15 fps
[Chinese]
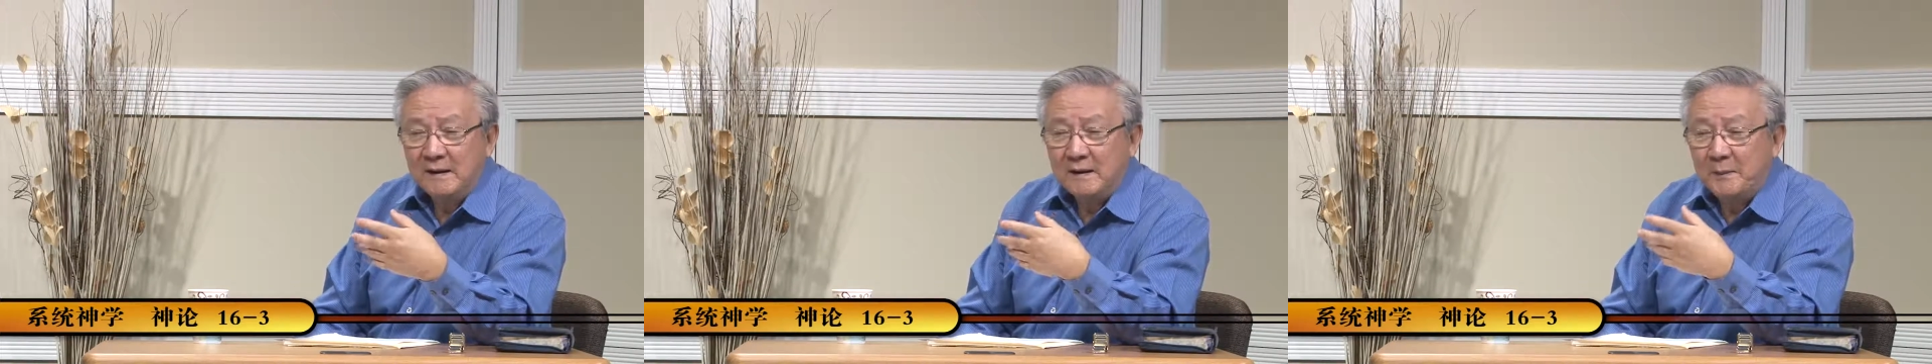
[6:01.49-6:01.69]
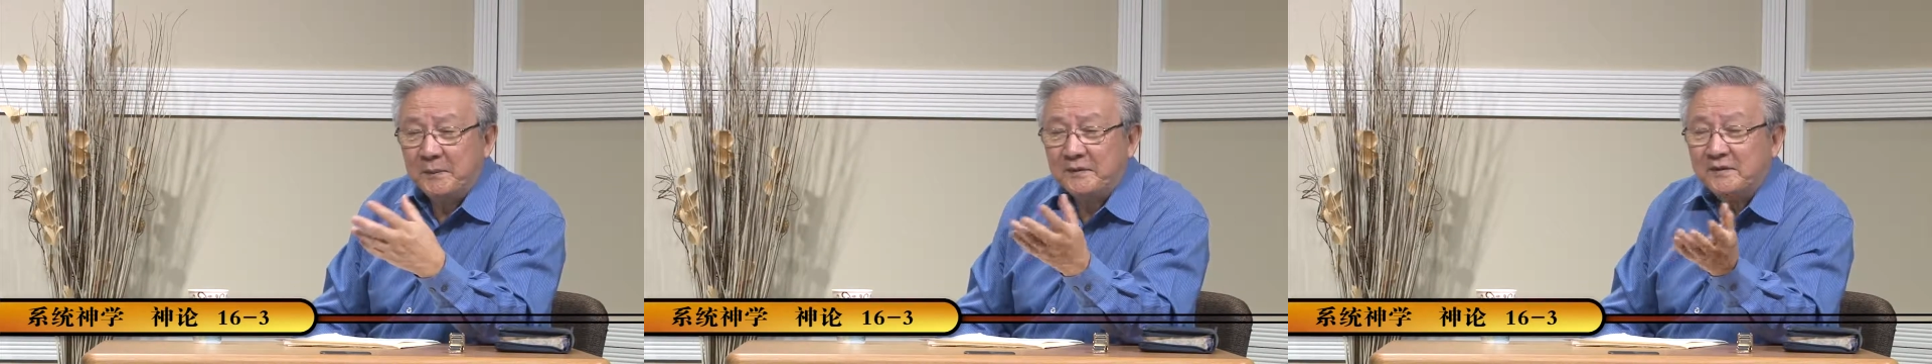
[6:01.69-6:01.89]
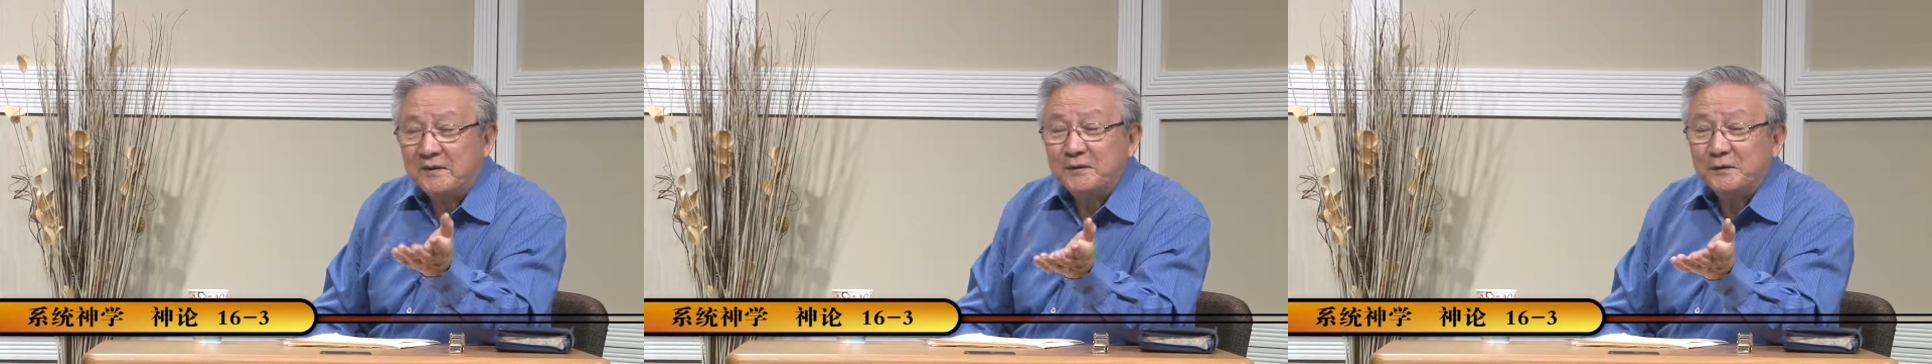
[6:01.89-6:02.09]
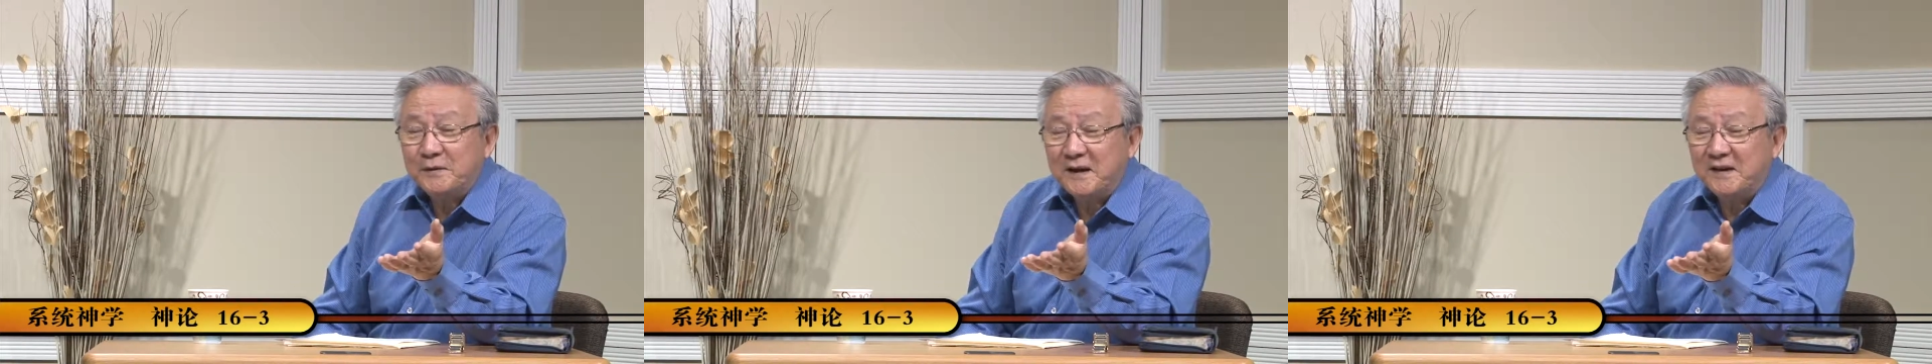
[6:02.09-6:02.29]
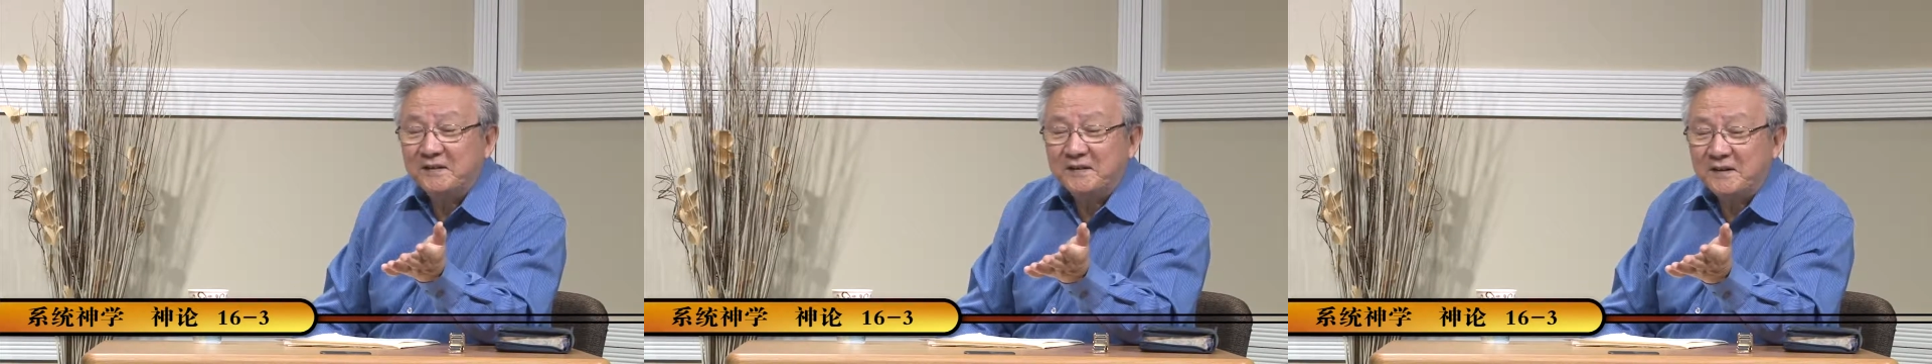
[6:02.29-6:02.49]
那么这种
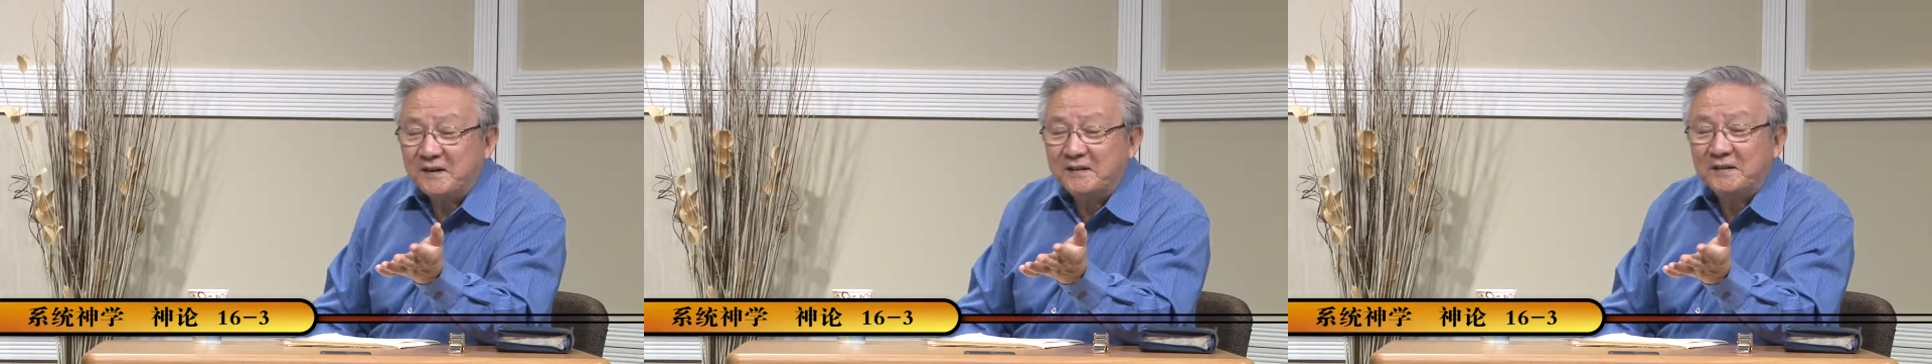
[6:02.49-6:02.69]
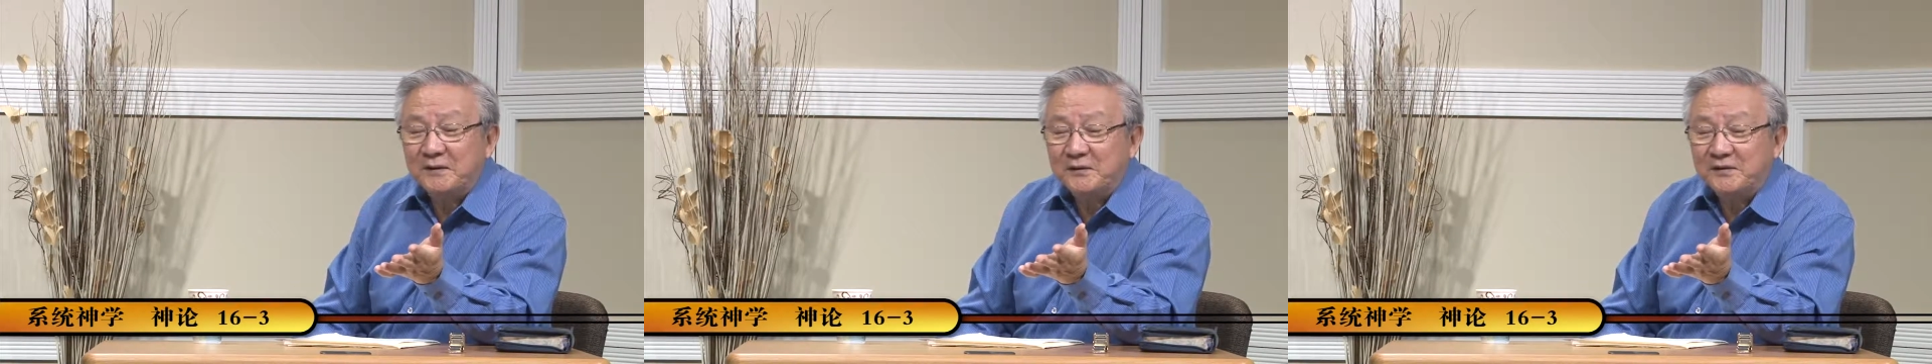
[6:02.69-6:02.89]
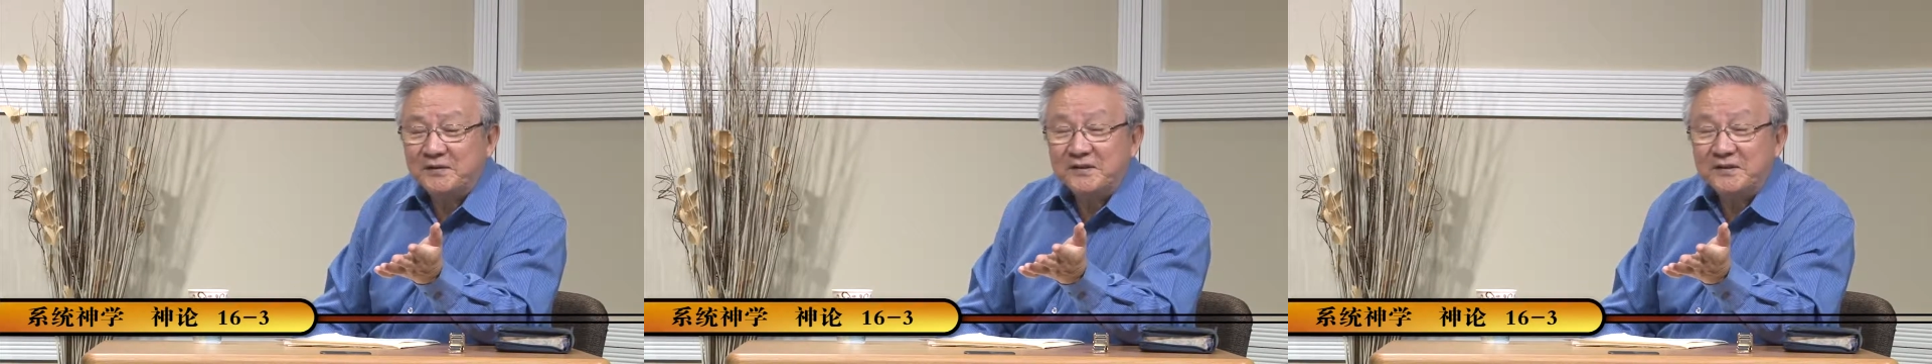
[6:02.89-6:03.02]
样子的这种